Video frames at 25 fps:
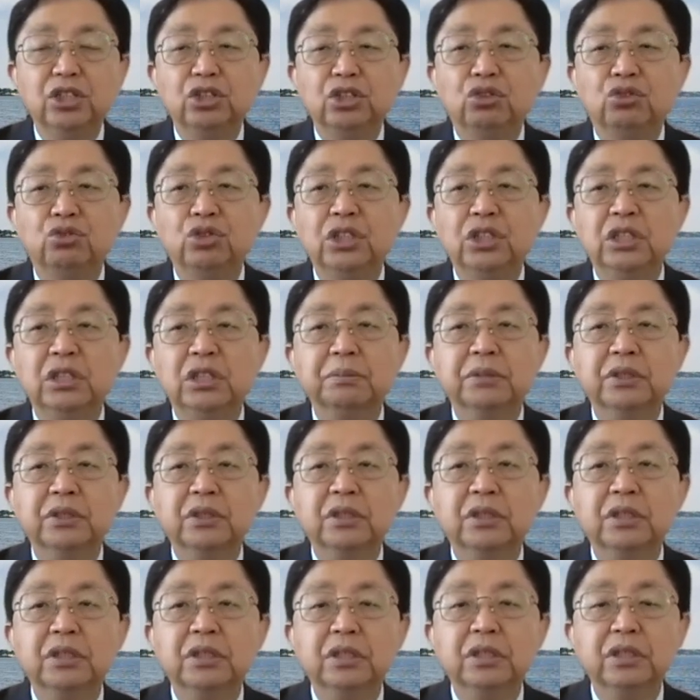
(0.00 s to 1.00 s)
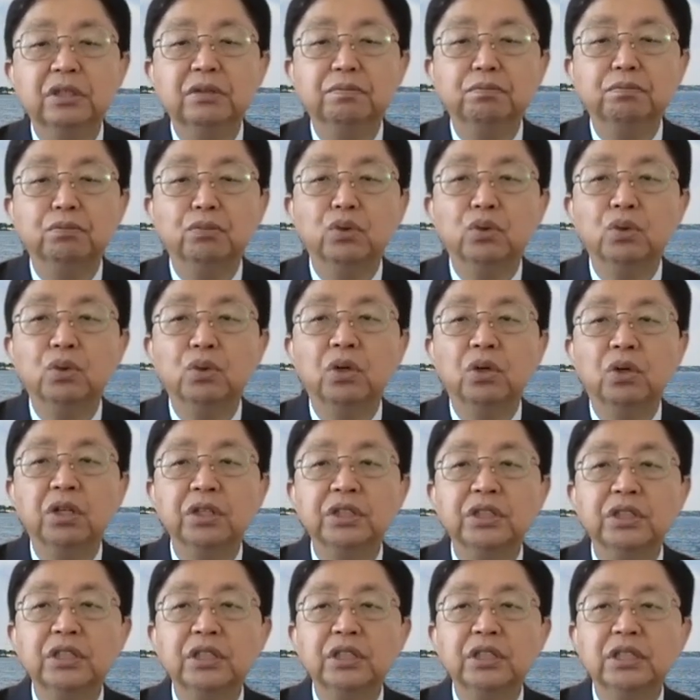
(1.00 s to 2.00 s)
주님은
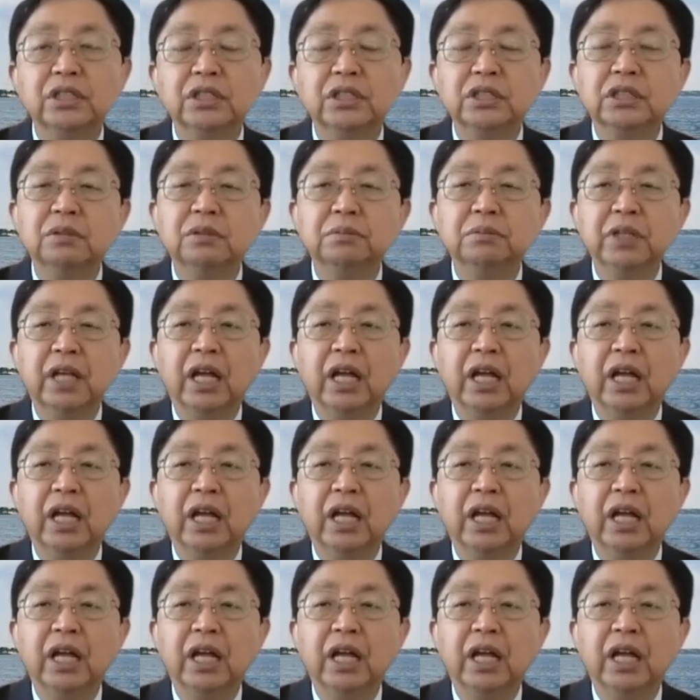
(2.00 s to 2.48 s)
무엇을 지금